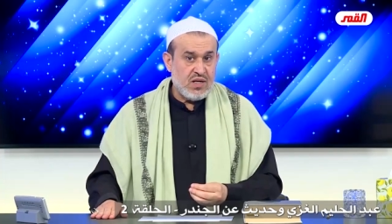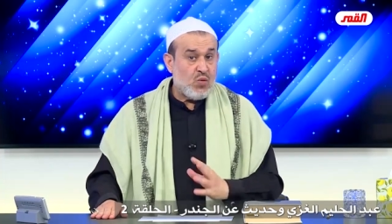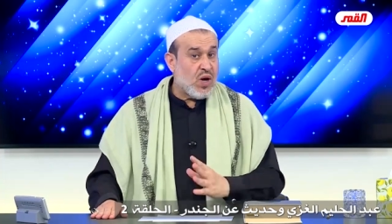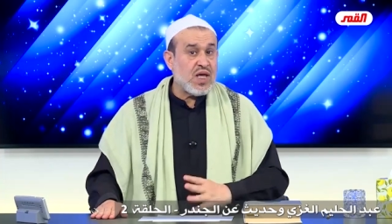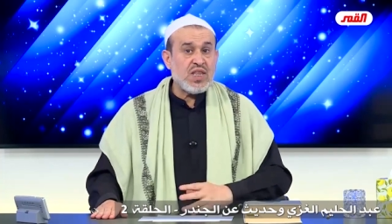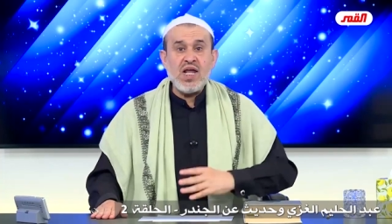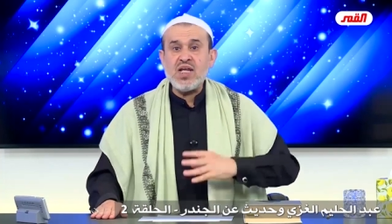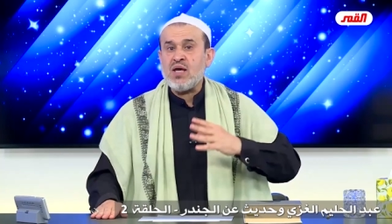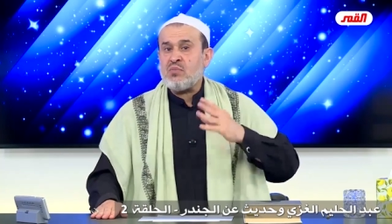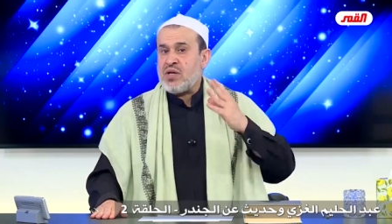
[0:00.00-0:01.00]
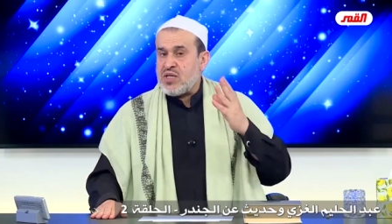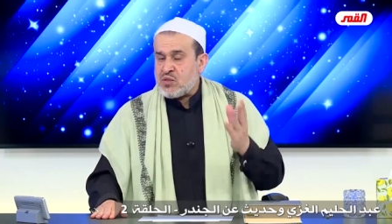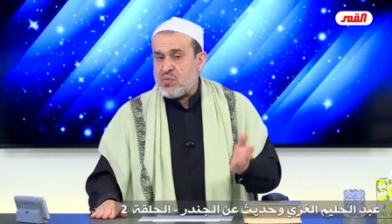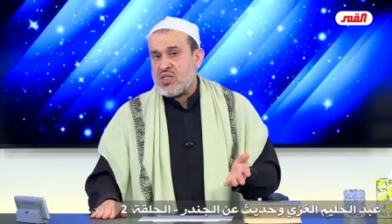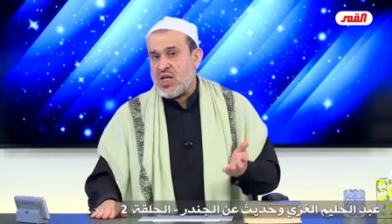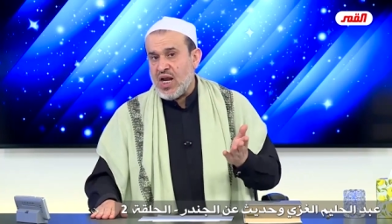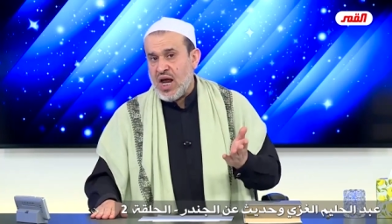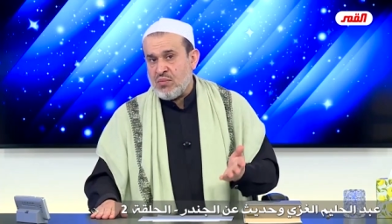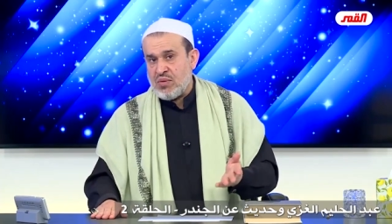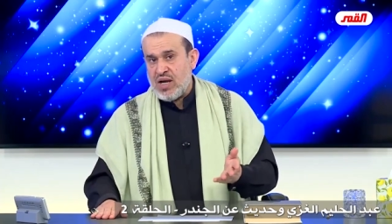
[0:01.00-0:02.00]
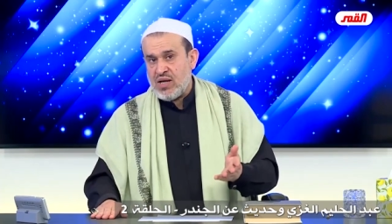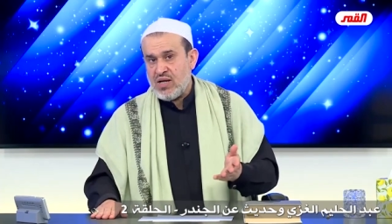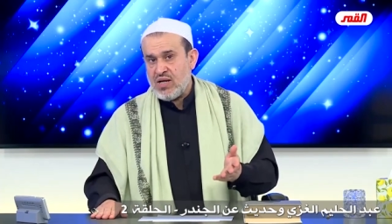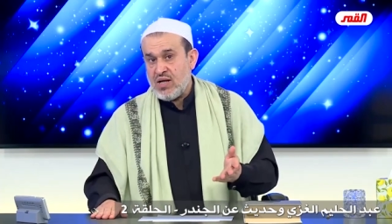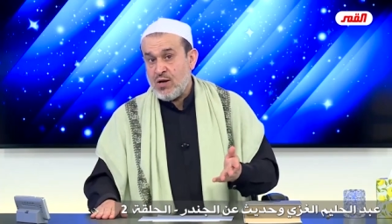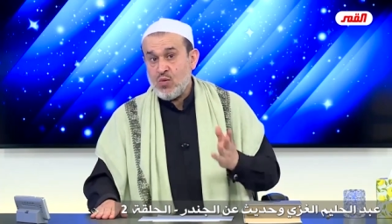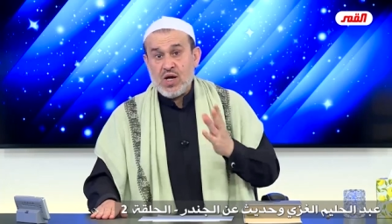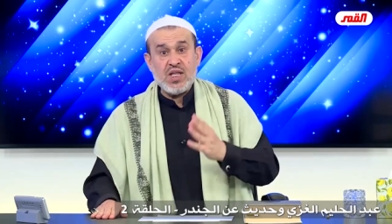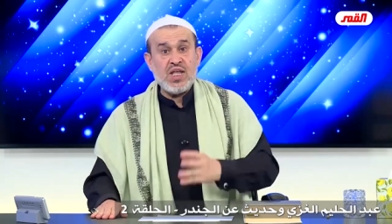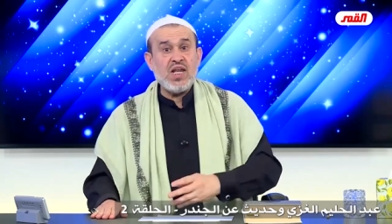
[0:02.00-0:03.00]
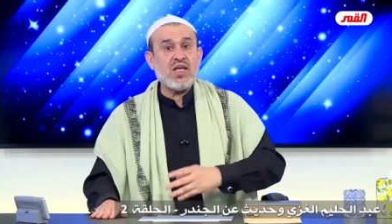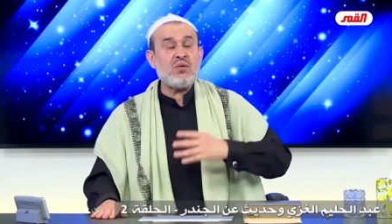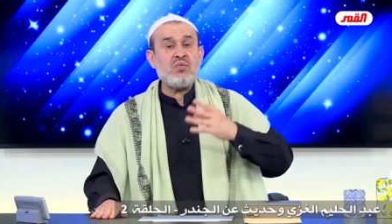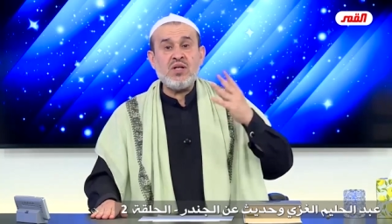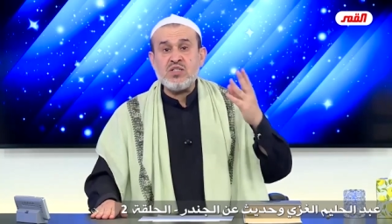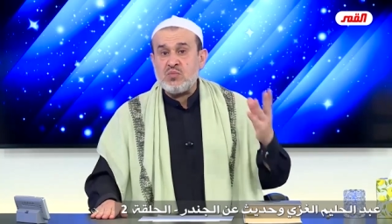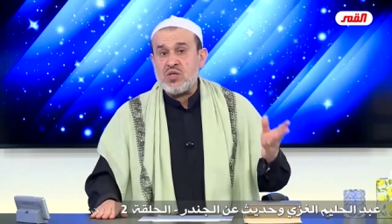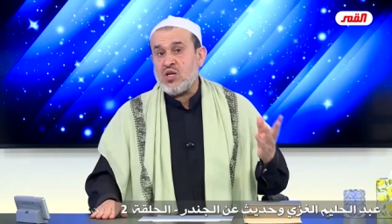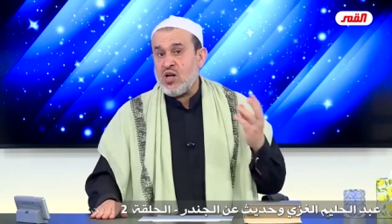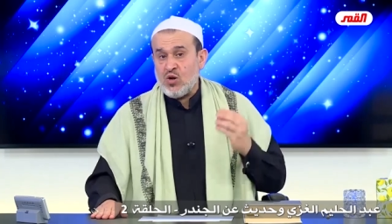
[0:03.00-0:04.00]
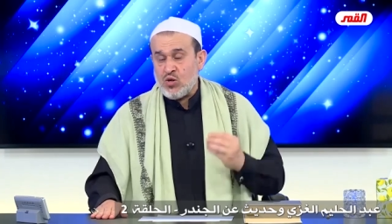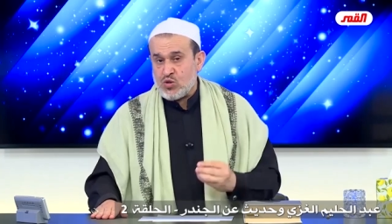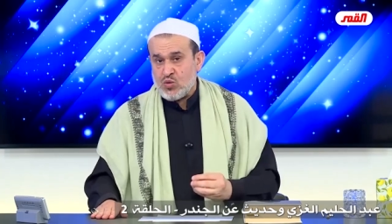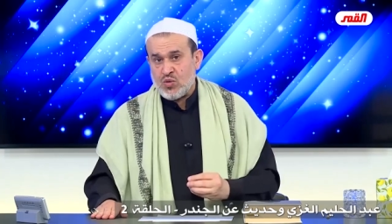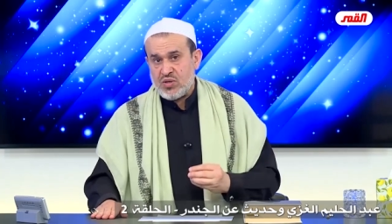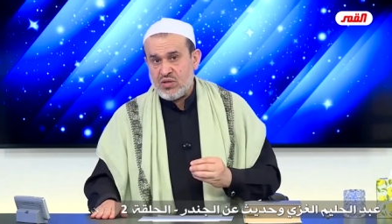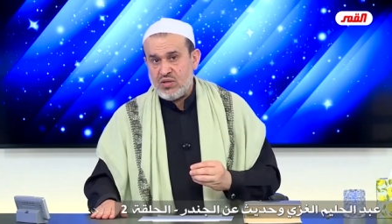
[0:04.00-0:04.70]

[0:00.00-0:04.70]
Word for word: وكذلك بالنسبة للعمل وكذلك بالنسبة للأجور